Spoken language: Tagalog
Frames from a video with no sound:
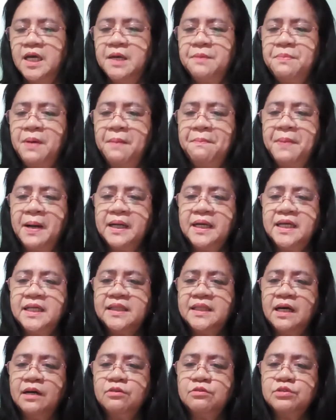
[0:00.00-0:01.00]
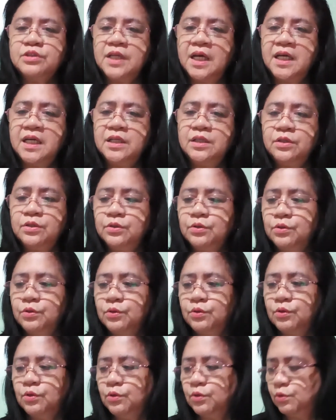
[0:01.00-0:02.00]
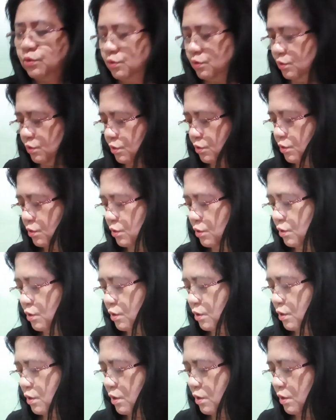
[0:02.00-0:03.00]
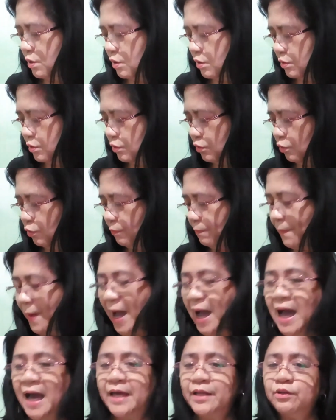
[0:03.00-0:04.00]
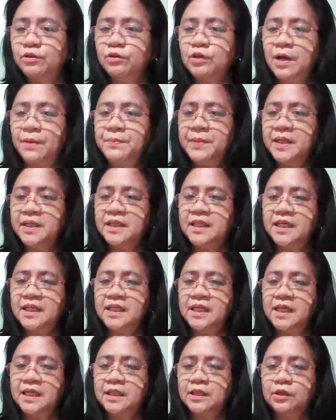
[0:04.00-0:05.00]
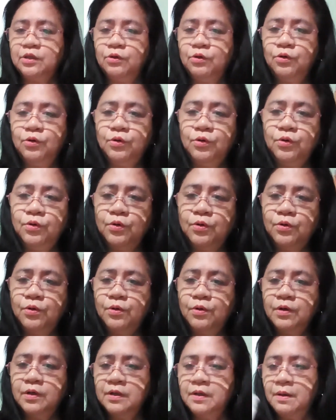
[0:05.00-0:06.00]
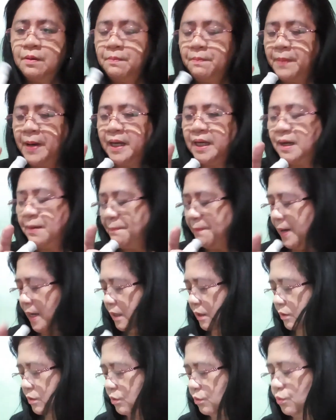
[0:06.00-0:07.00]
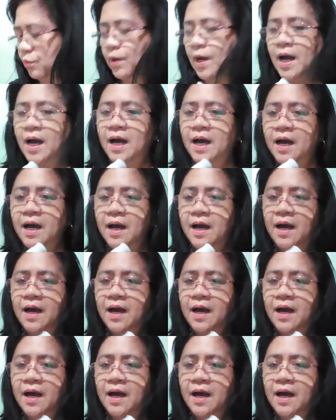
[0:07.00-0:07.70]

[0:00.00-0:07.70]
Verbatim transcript: ipapakita ko sa inyo kung paano gamitin ito para pangkuha.